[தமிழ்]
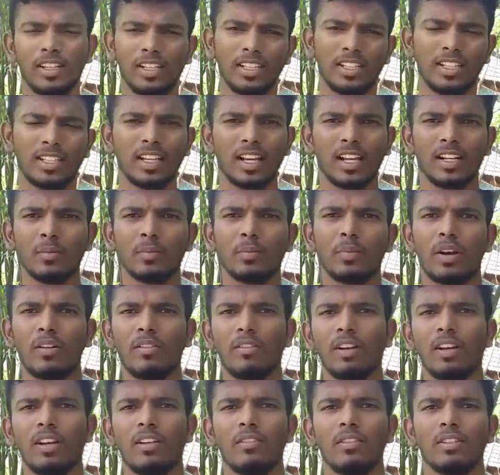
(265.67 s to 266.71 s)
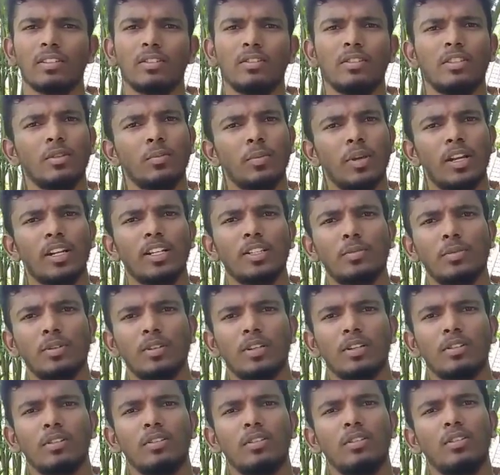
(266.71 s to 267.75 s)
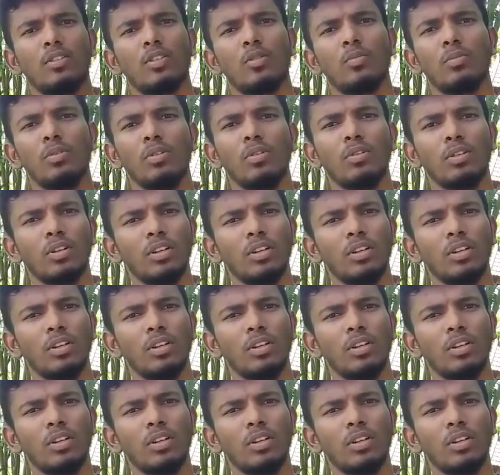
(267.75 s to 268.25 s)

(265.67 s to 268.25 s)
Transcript: இதுக்கான பவர் லெவல்ஸ் வந்துட்டு மேனேஜ் பண்ணுறது வந்துட்டு ரொம்ப